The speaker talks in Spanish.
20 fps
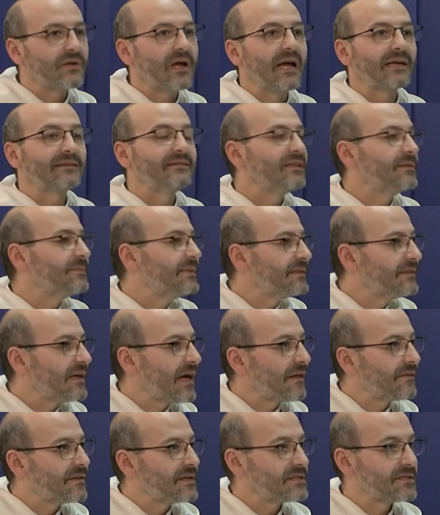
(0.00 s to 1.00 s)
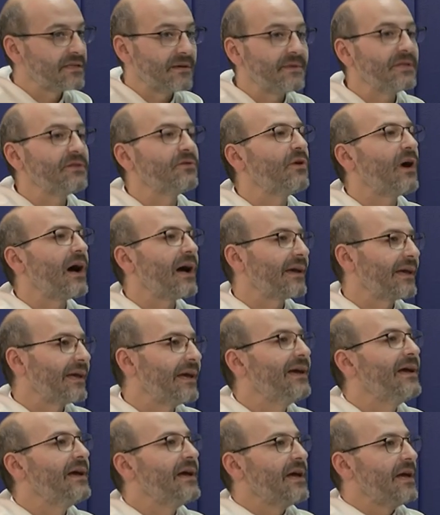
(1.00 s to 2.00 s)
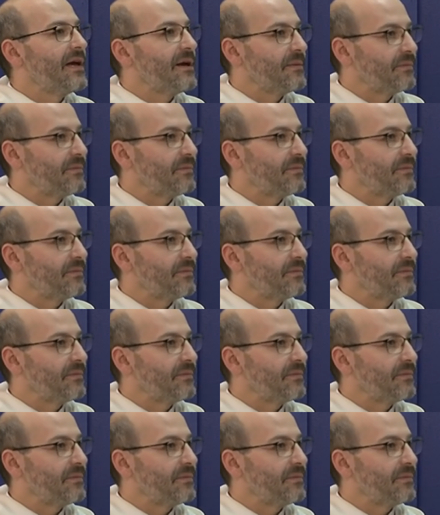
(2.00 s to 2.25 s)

actividades, debido a que eh,